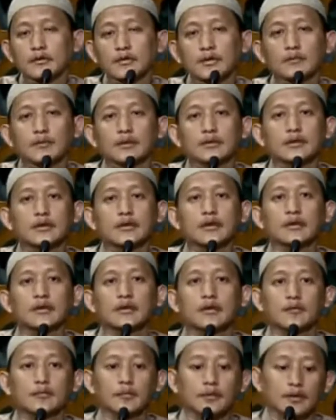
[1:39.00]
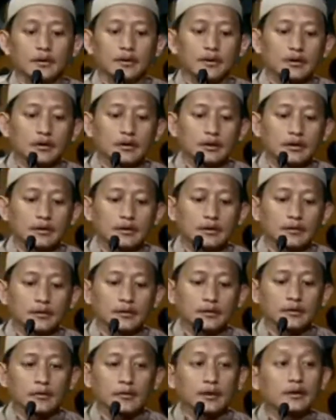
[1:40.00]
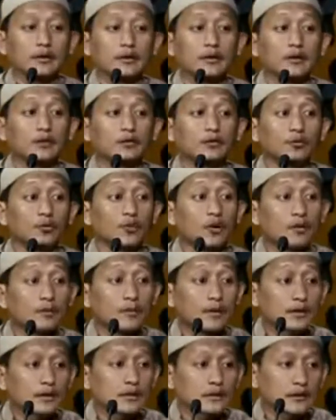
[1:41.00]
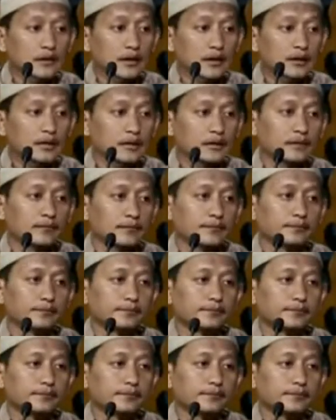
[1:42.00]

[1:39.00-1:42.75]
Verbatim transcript: Di zaman sekarang apalagi yang namanya media itu luar biasa sekali.